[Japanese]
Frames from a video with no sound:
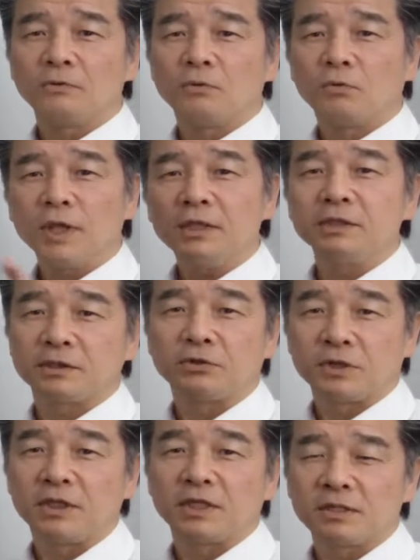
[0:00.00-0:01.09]
あのオレンジ
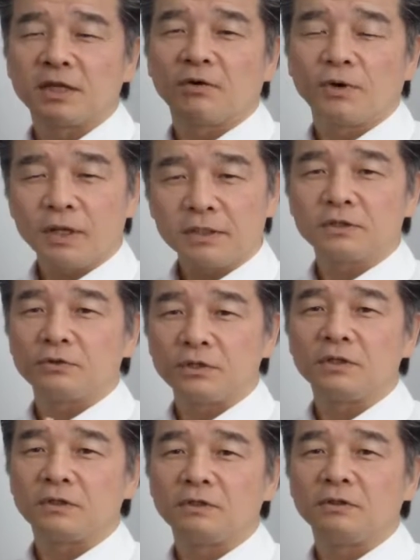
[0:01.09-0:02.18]
の木ですね。オレンジの
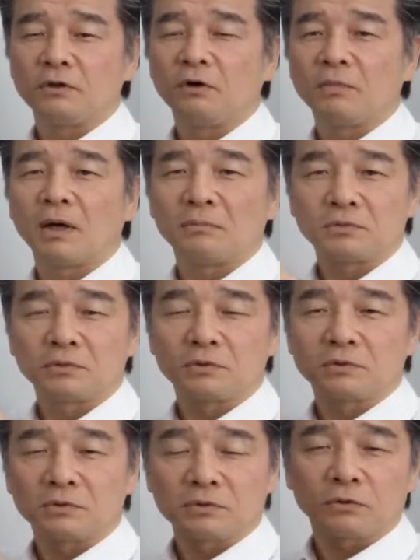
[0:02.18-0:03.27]
木っていうのを、まあ、